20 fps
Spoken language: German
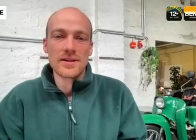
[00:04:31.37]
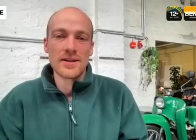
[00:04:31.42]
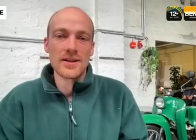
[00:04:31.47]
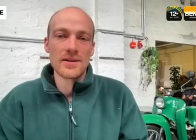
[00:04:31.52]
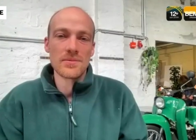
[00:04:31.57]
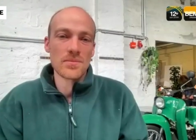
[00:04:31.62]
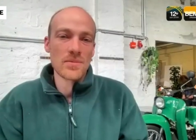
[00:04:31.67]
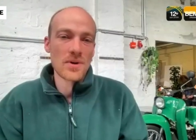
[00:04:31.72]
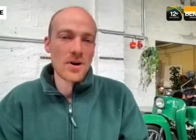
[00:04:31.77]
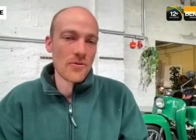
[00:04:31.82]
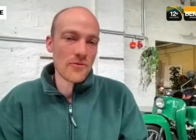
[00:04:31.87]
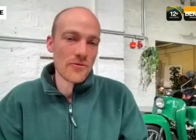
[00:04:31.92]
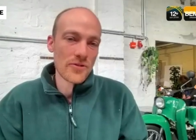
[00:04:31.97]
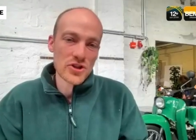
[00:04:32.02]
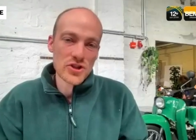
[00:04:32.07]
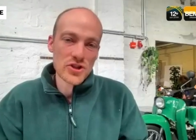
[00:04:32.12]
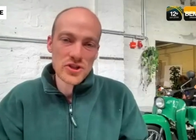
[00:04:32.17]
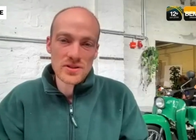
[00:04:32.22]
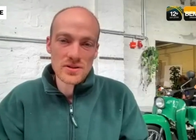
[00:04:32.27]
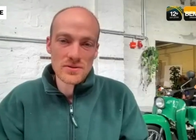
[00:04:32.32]
ähm, auf
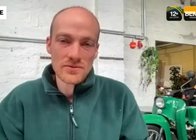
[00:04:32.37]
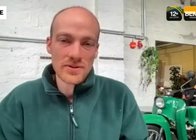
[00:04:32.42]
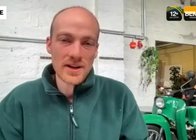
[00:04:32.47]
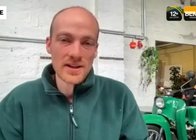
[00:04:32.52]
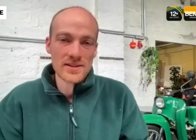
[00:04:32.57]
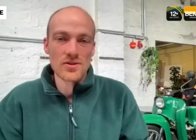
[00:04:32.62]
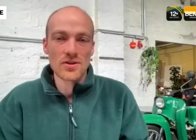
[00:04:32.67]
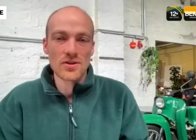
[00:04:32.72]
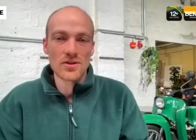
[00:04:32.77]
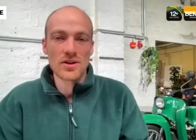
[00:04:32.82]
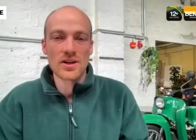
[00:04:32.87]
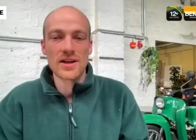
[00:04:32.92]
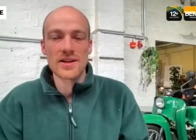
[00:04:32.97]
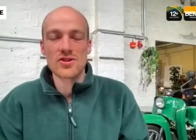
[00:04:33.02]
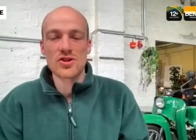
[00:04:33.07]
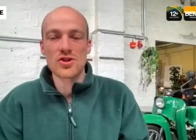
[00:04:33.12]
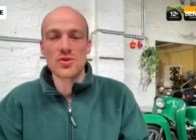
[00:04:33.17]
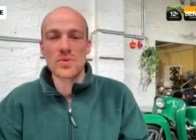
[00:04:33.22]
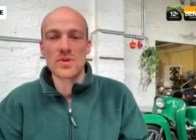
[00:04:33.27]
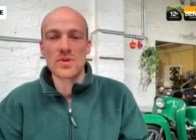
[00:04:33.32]
verschiedene
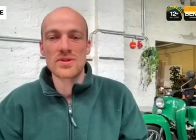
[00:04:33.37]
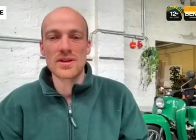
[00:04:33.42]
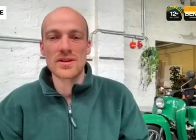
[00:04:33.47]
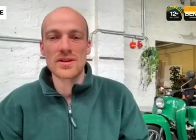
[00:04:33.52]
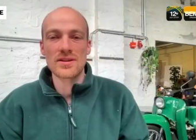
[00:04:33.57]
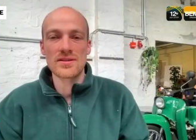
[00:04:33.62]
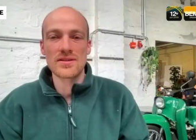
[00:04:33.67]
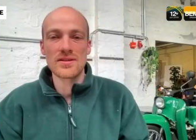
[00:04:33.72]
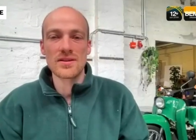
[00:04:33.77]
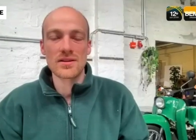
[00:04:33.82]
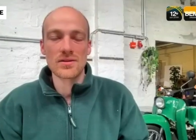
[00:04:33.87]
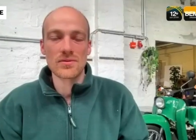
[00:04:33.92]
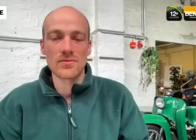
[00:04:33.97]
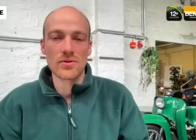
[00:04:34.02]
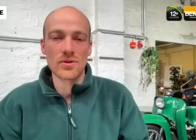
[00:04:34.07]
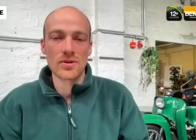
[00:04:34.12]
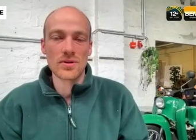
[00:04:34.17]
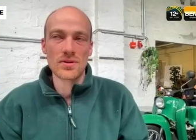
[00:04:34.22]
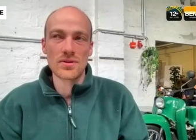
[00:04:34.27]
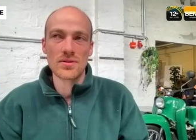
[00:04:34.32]
Fahrzeugklassen
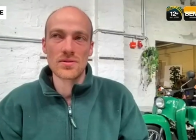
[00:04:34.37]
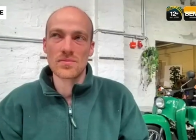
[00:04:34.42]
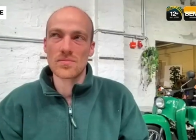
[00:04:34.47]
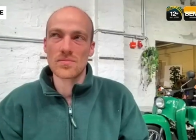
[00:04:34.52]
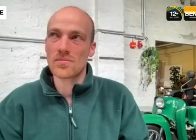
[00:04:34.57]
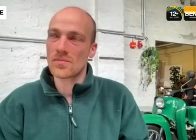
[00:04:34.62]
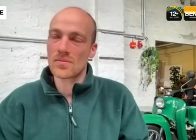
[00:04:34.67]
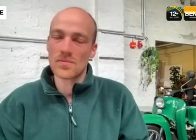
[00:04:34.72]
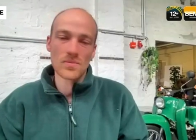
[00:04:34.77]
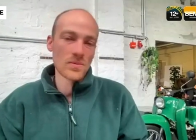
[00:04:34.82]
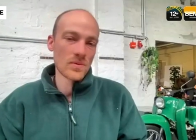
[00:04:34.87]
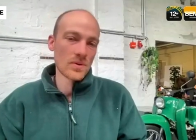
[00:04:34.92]
spezialisiert, von